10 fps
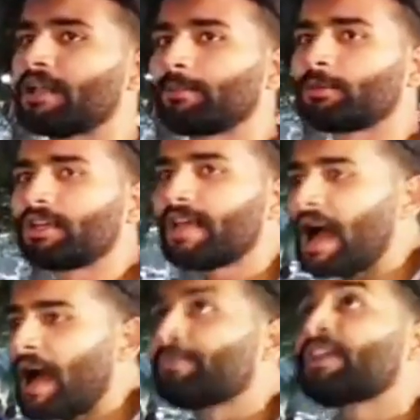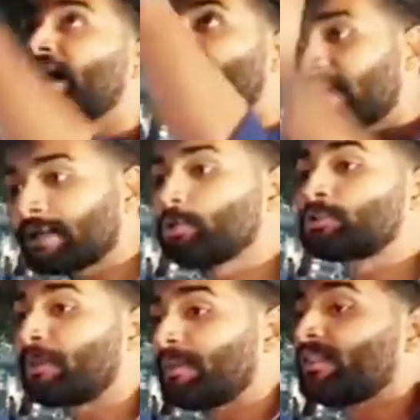बात पे होता है कि आपने अल्लाह के
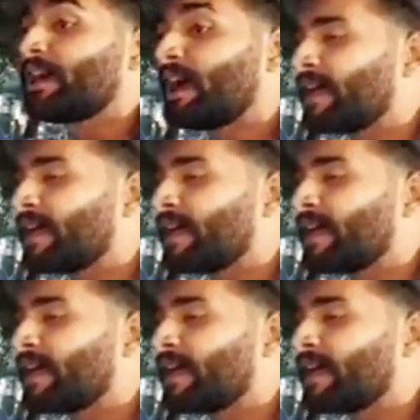दूसरे बंदे का